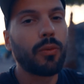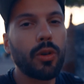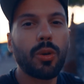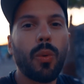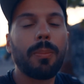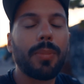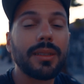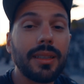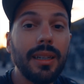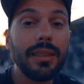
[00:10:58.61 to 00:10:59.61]
Forse qua a
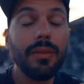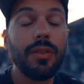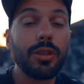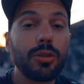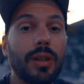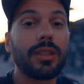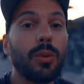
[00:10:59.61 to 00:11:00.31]
Pantelleria invece trovate